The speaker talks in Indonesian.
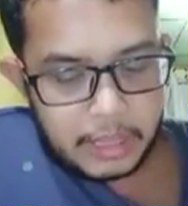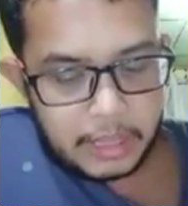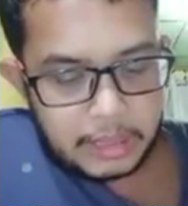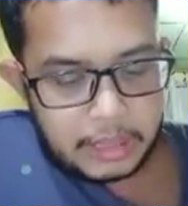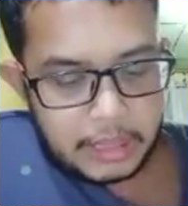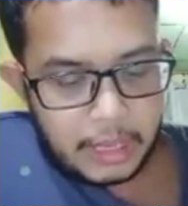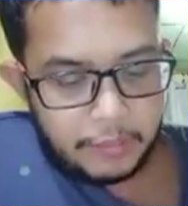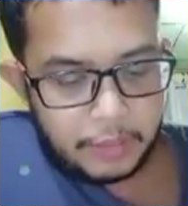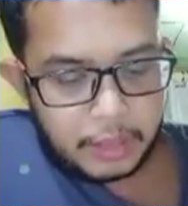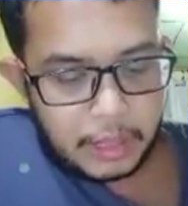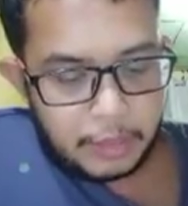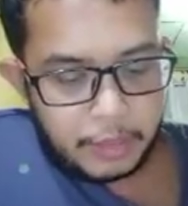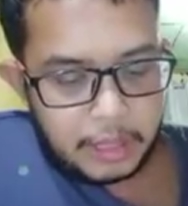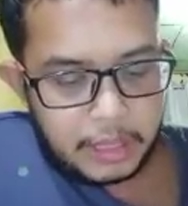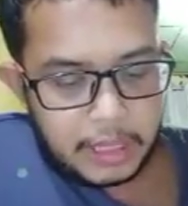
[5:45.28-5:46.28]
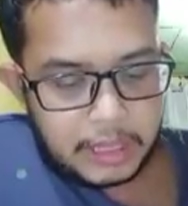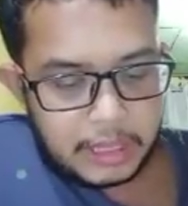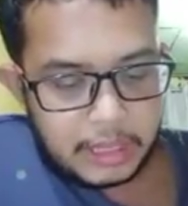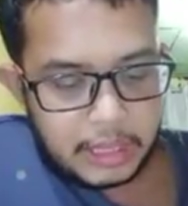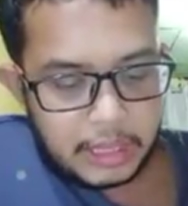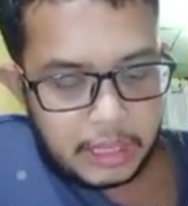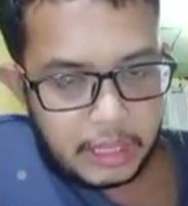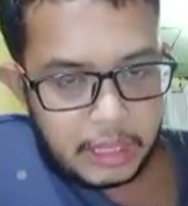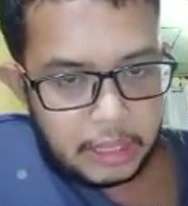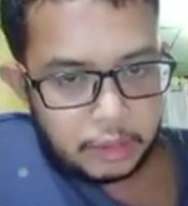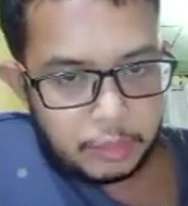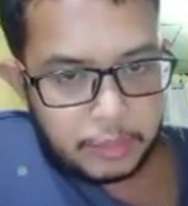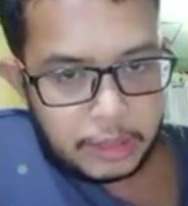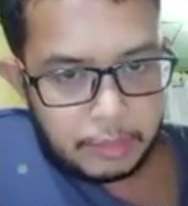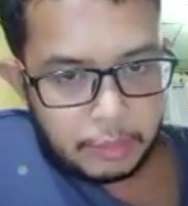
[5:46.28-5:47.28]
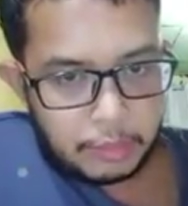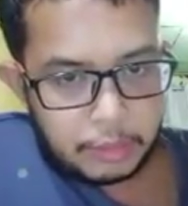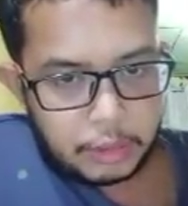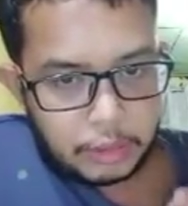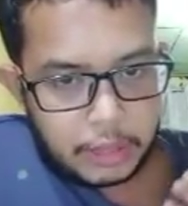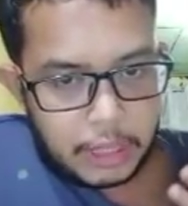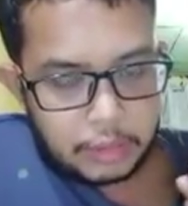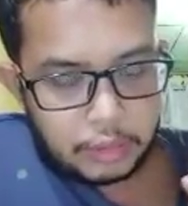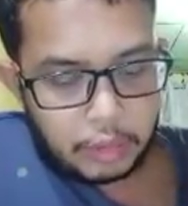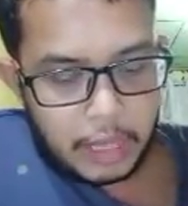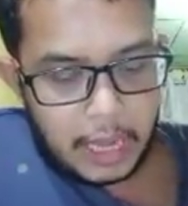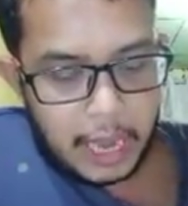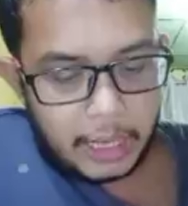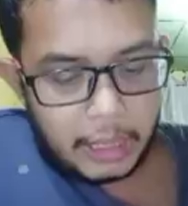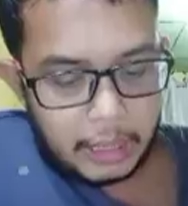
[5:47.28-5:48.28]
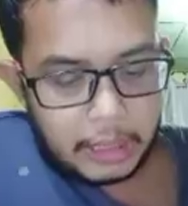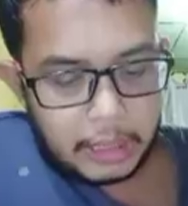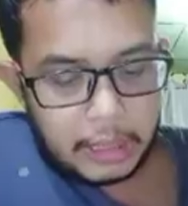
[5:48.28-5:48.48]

Sedang vitamin D sendiri itu bisa membentukkan tulang,